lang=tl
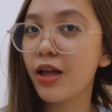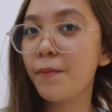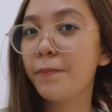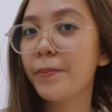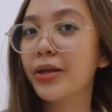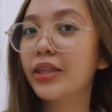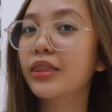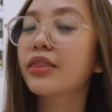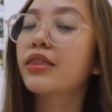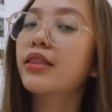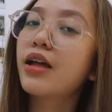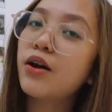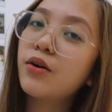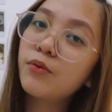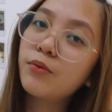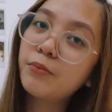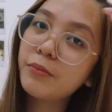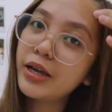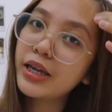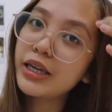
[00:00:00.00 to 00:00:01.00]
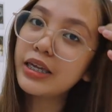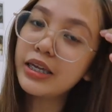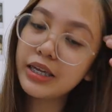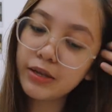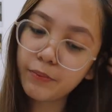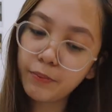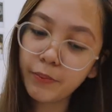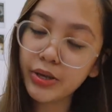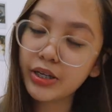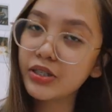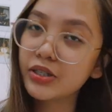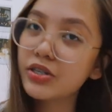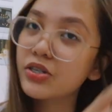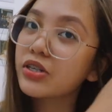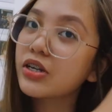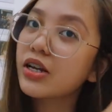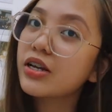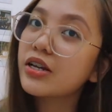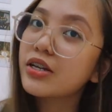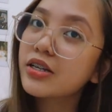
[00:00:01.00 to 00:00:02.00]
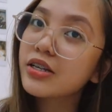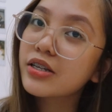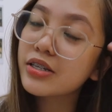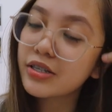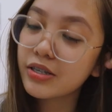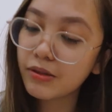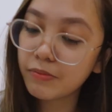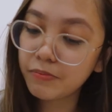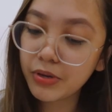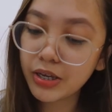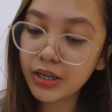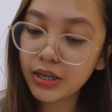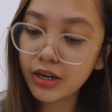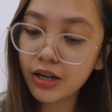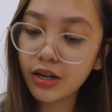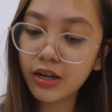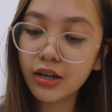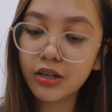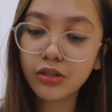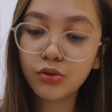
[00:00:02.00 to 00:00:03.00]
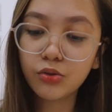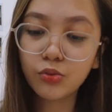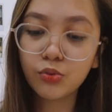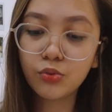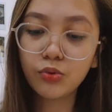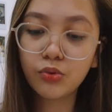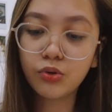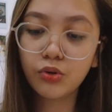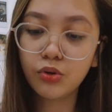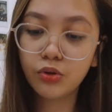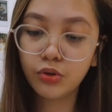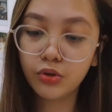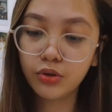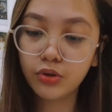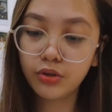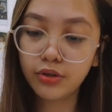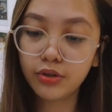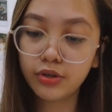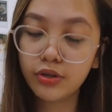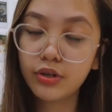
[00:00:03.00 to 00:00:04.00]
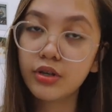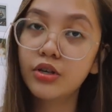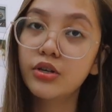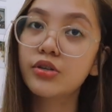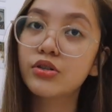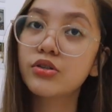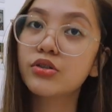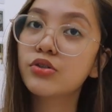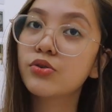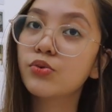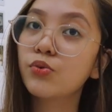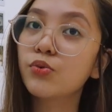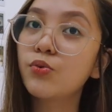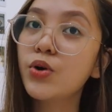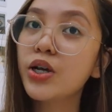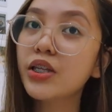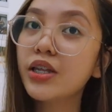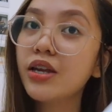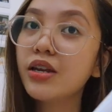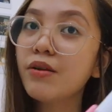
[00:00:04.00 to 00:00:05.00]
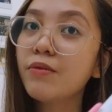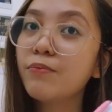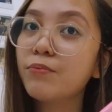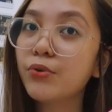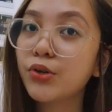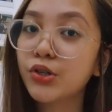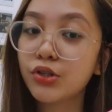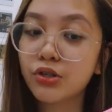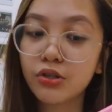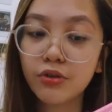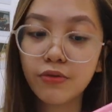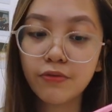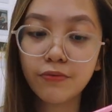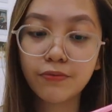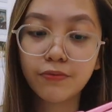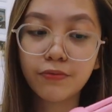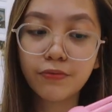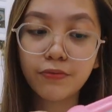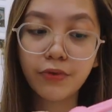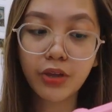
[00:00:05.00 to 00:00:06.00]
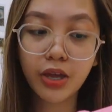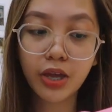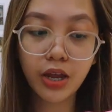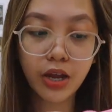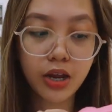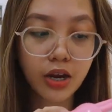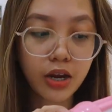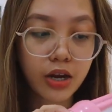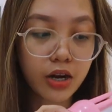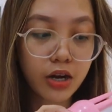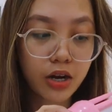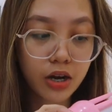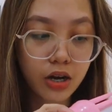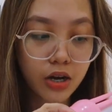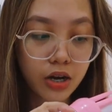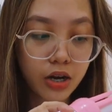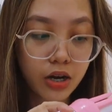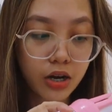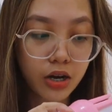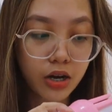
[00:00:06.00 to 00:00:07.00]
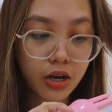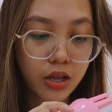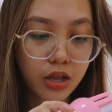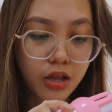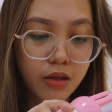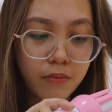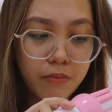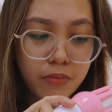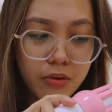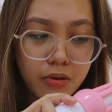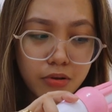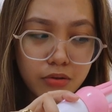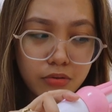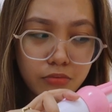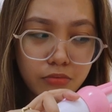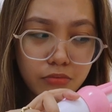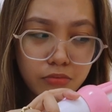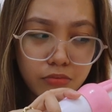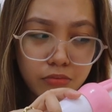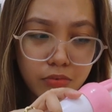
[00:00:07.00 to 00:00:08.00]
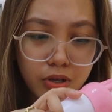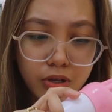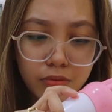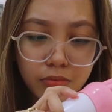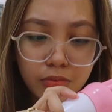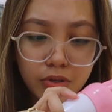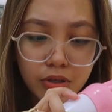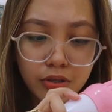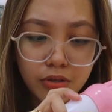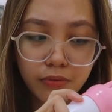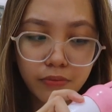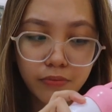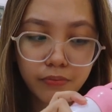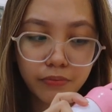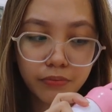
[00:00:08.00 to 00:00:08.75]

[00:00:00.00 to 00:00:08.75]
Dapat daw, may ipet siya sa pinakadulo. So, kuha tayo ng portion of hair. Paano, mama?